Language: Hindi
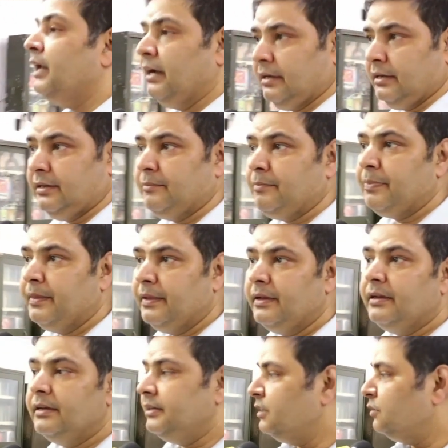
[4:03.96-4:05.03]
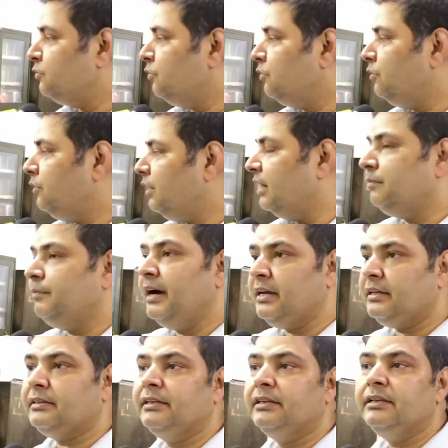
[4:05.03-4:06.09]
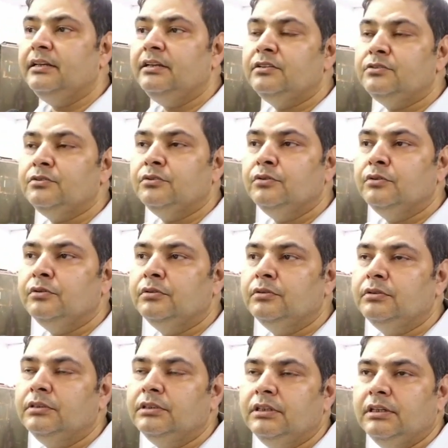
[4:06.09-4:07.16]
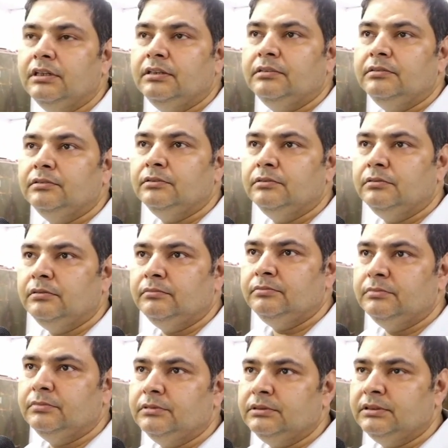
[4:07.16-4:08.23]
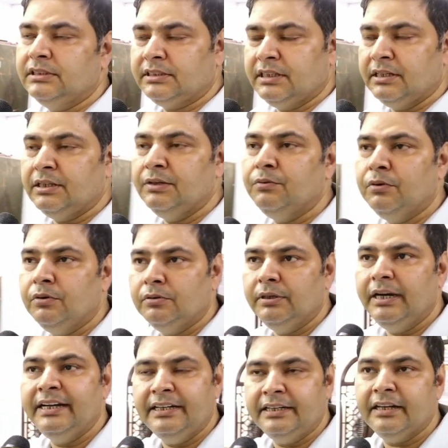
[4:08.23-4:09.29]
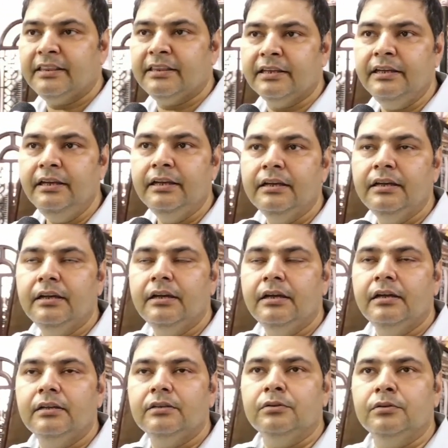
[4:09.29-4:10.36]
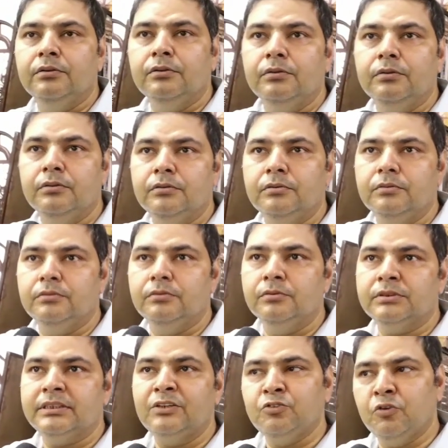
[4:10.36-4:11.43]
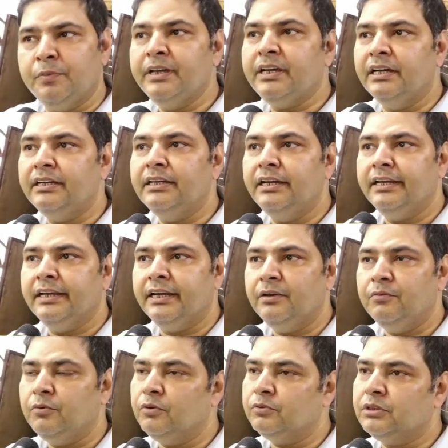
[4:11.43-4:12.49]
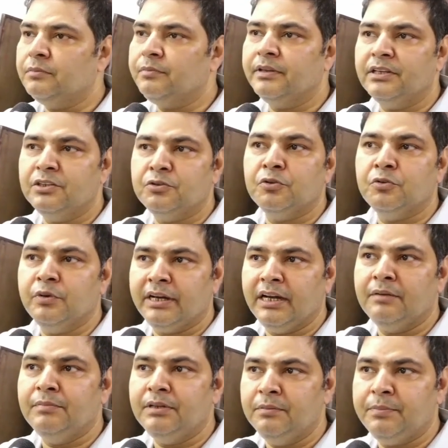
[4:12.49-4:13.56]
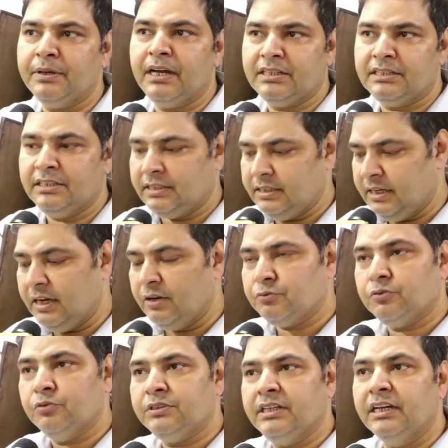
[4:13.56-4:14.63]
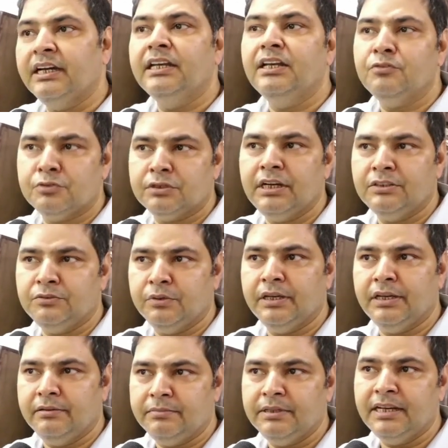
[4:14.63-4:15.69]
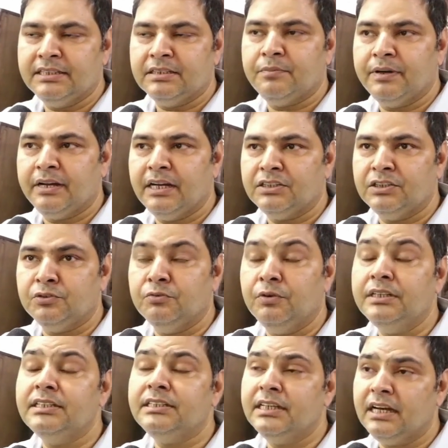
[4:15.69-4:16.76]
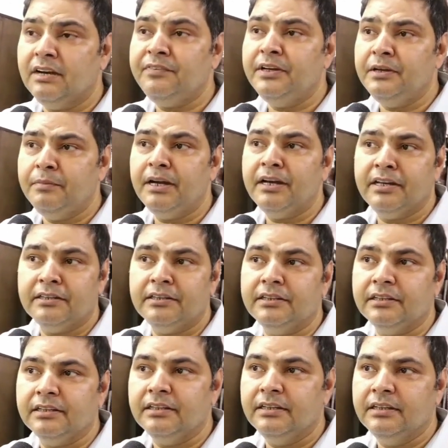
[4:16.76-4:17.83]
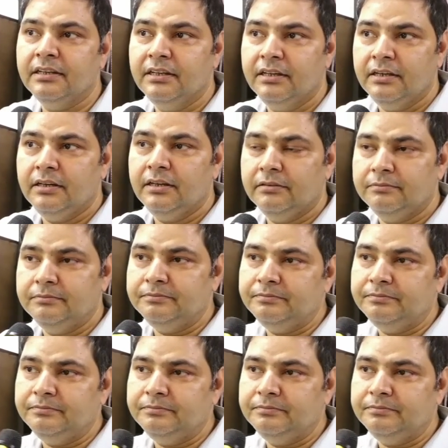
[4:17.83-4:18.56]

बलाग ये दो अखबार थे जो uh, जिसके कि वो एडिटर थे तो उसका जो भी कंटेंट है वो उत्तर प्रदेश उद्योग अकाडमी ने प्रकाशित किया है उसको संकलन उसका जो है यहाँ से प्रकाशित हुआ है जिसकी काफ़ी डिमांड रहती है अच्छा।